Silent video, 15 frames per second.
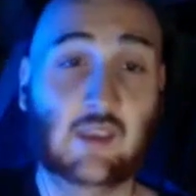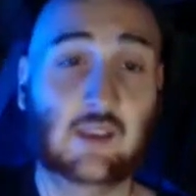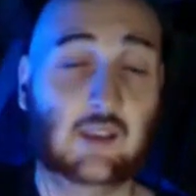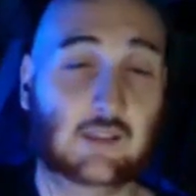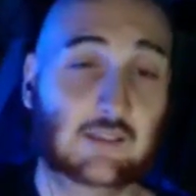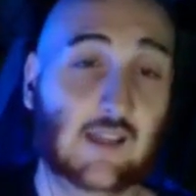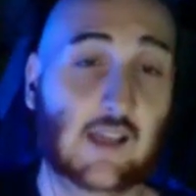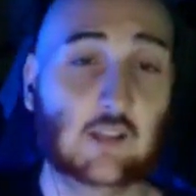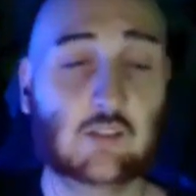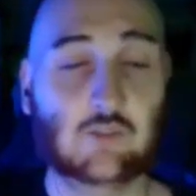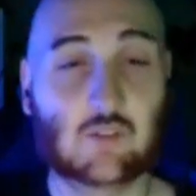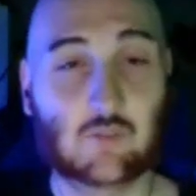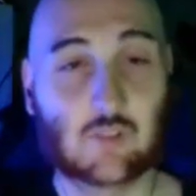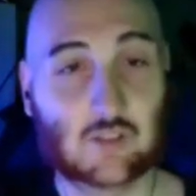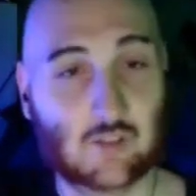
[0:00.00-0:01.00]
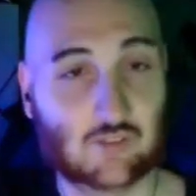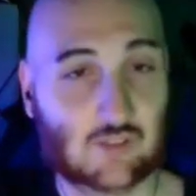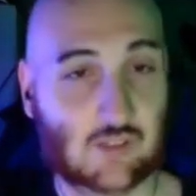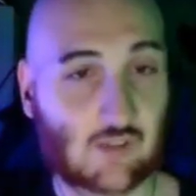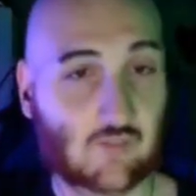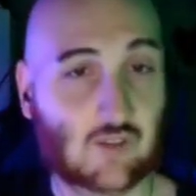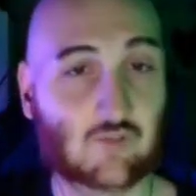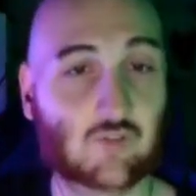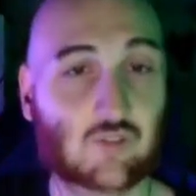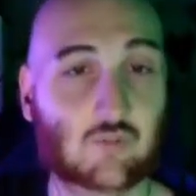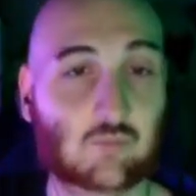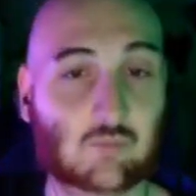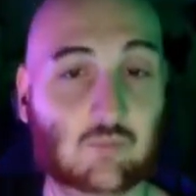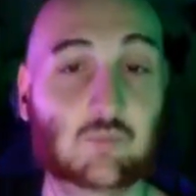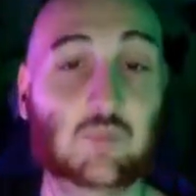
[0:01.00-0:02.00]
Intanto vi invito a iscrivervi
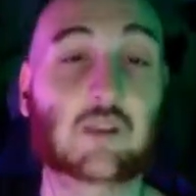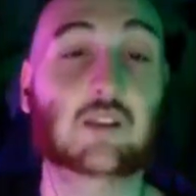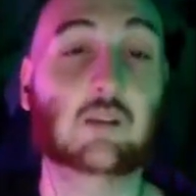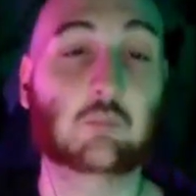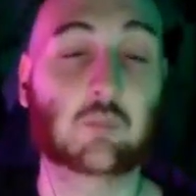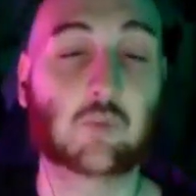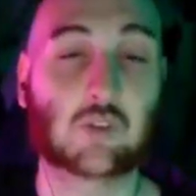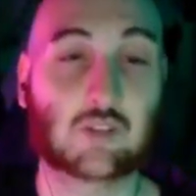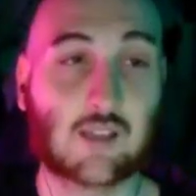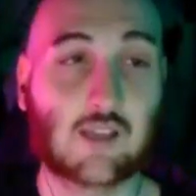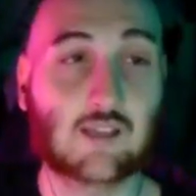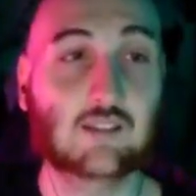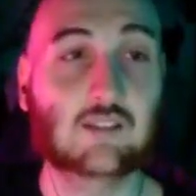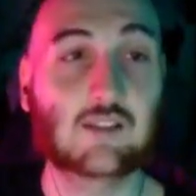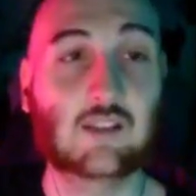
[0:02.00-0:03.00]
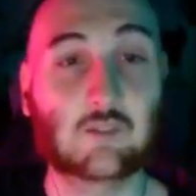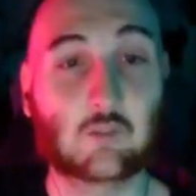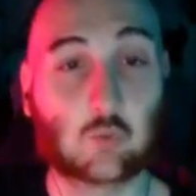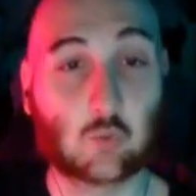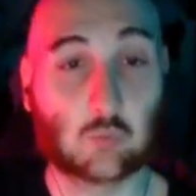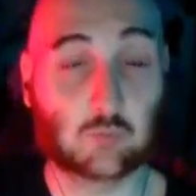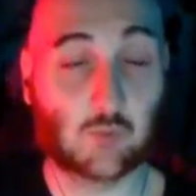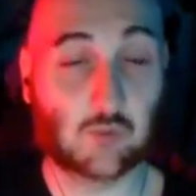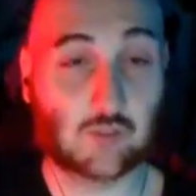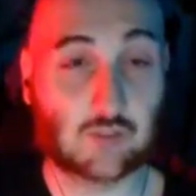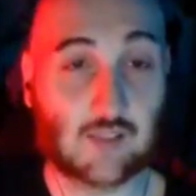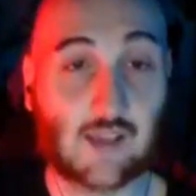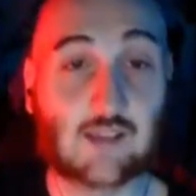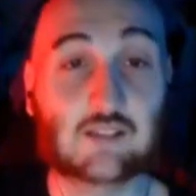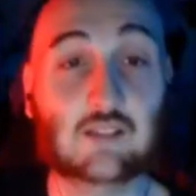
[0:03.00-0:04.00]
perché è importante,
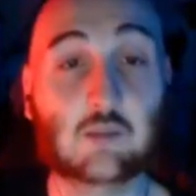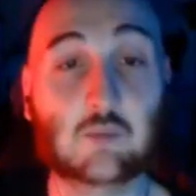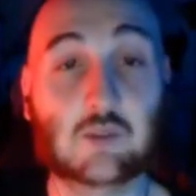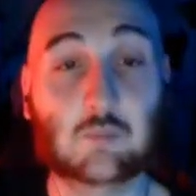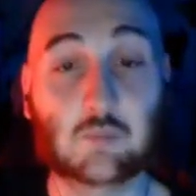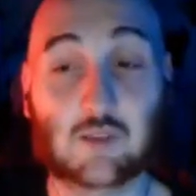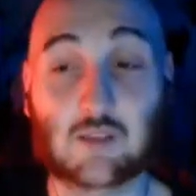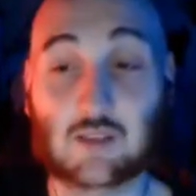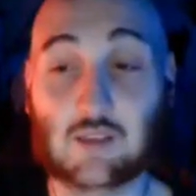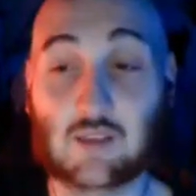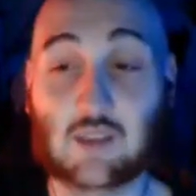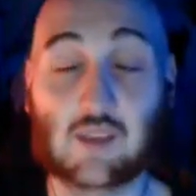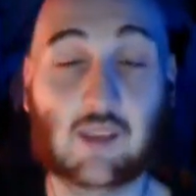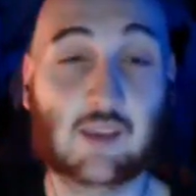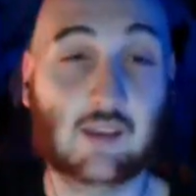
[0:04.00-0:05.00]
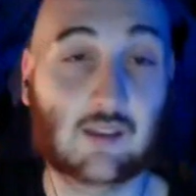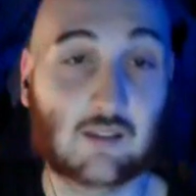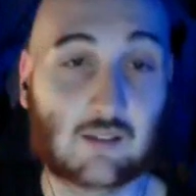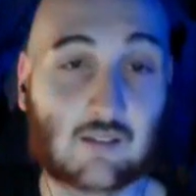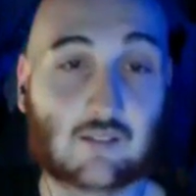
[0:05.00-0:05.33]
supportatemi perché